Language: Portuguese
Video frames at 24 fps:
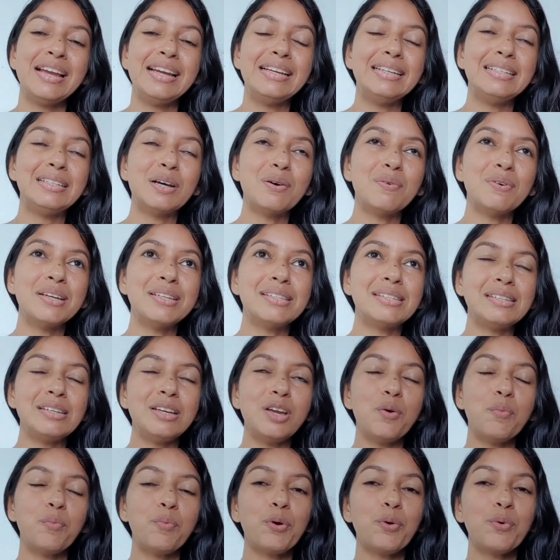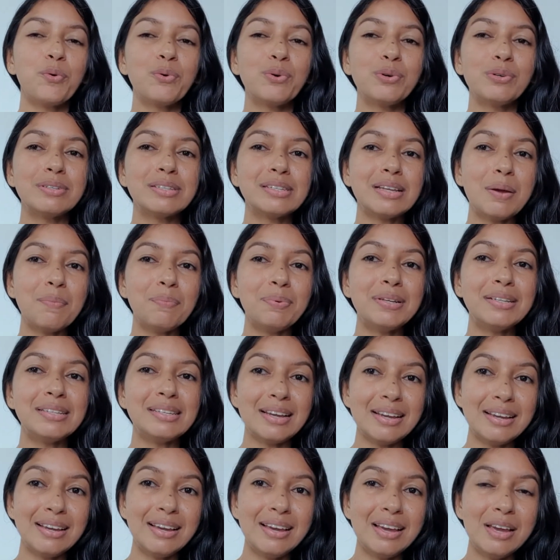Então, assim, eu procuro sempre
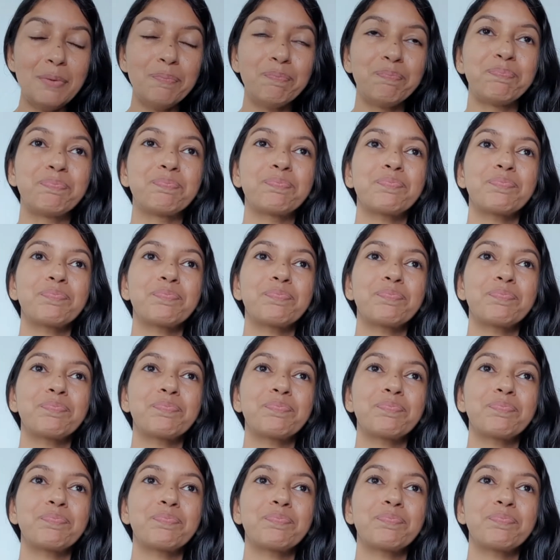seguir